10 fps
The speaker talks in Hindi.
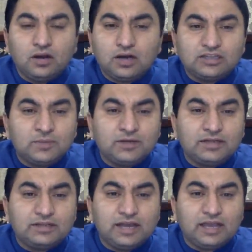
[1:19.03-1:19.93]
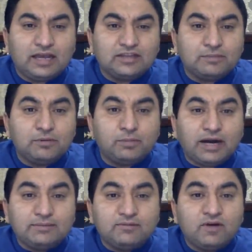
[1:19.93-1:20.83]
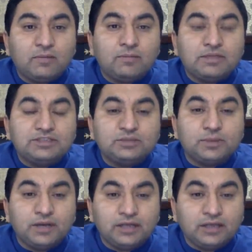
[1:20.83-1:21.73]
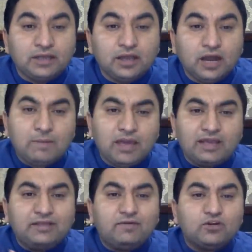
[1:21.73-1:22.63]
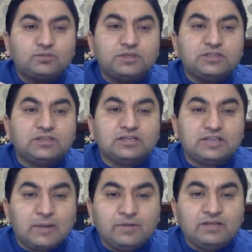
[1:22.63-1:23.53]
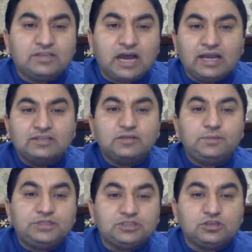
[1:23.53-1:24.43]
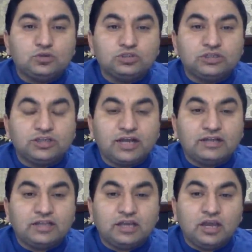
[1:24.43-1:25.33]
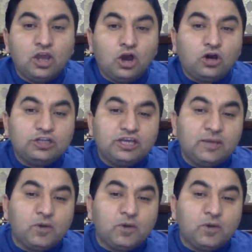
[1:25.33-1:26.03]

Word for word: ख़त्म कर दिया गया था फिर बाद में वहां पर मस्जिद बनी हम कई दफा उस मस्जिद के सामने से आगे से पीछे से गुजरते रहते हैं और ये